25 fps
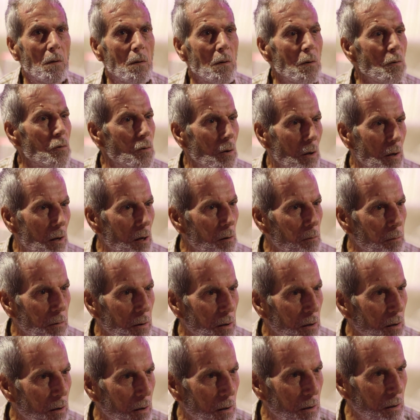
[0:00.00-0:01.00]
رد
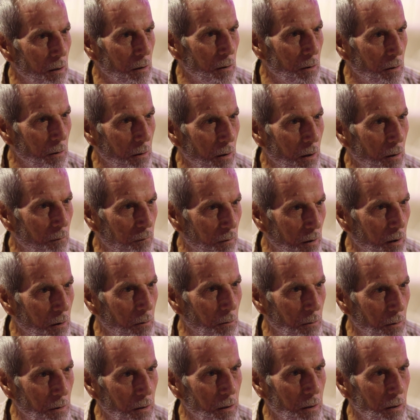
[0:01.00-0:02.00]
قلبي هاي
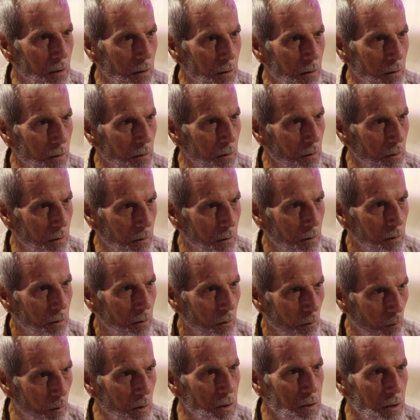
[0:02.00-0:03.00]
افلام يعني
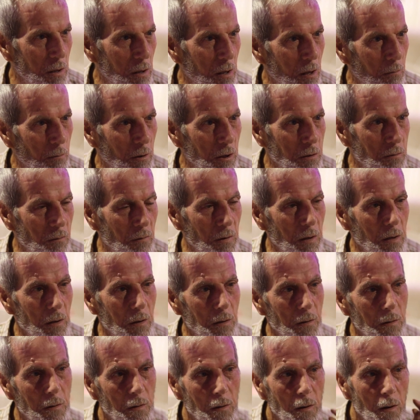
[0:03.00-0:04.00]
كويسه لا باس فيها